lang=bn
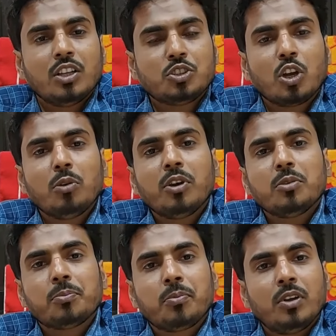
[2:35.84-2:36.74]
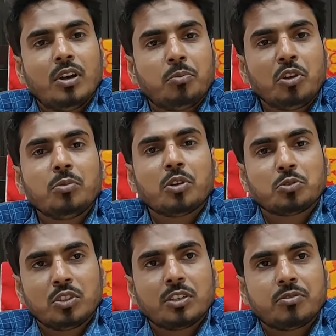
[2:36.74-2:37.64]
জলবায়ু
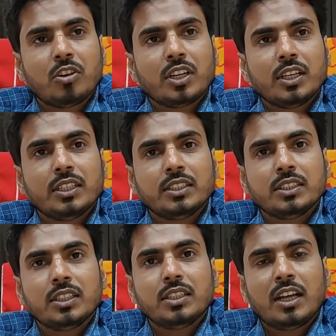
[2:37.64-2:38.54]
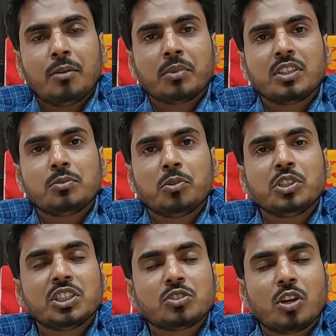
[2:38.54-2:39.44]
পরিবর্তনের ফলে আমাদের
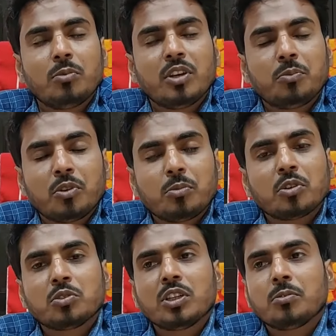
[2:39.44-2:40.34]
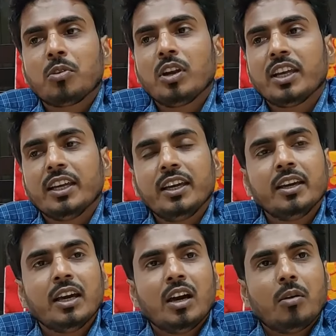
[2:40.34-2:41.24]
বৈশ্বিক জলবায়ু পরিবর্তনের ফলে
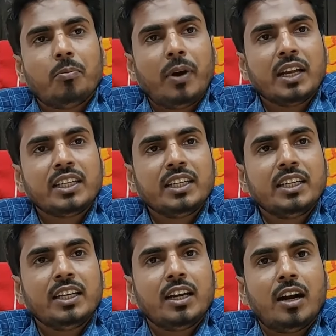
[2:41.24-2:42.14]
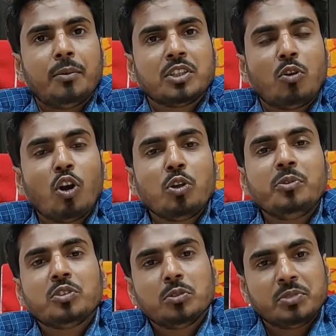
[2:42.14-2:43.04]
পানি আমাদের
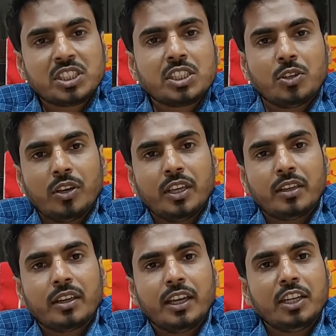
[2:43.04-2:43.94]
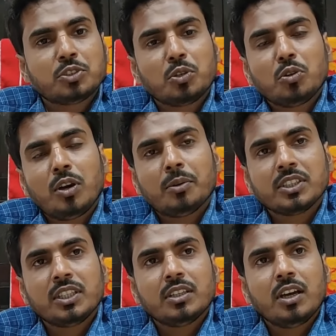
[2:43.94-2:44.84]
অনিয়মিত বৃষ্টি হয় এই জন্য আমাদের